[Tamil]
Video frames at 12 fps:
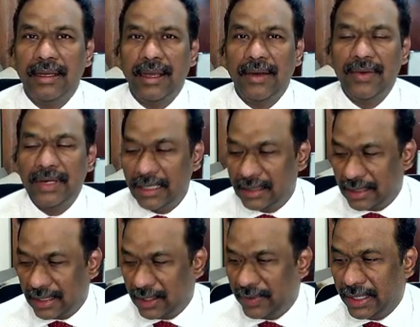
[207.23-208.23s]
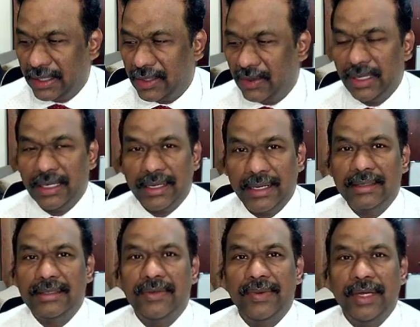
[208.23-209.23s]
அவர்களுக்கு நடுவே இருக்கக்கூடிய
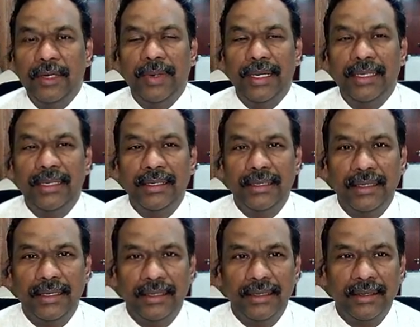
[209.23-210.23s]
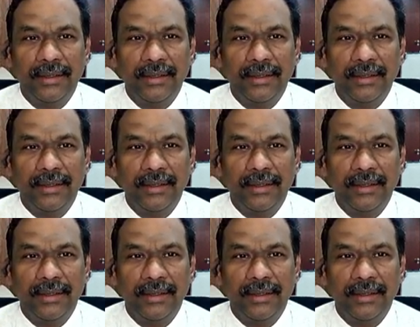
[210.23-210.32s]
கருத்து வேறுபாடுகள் இருக்கிறது